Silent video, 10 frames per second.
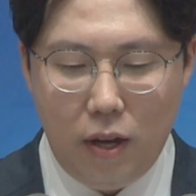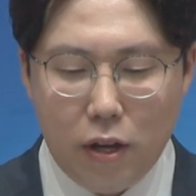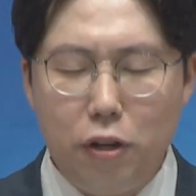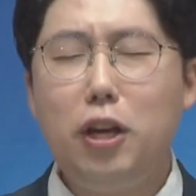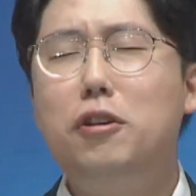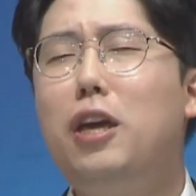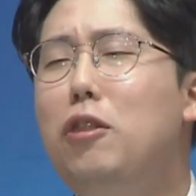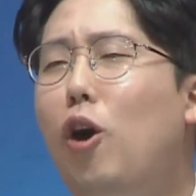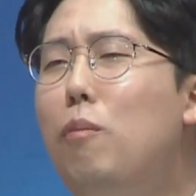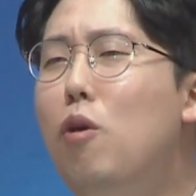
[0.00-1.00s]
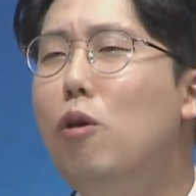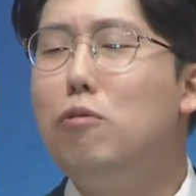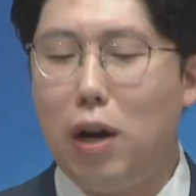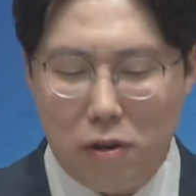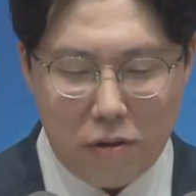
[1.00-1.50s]
그런데 그게 너무
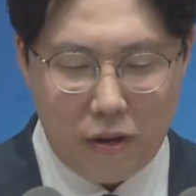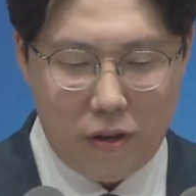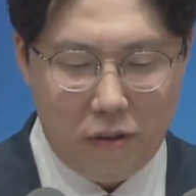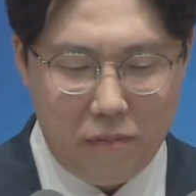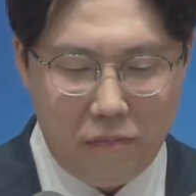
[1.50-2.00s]
억울한 거예요.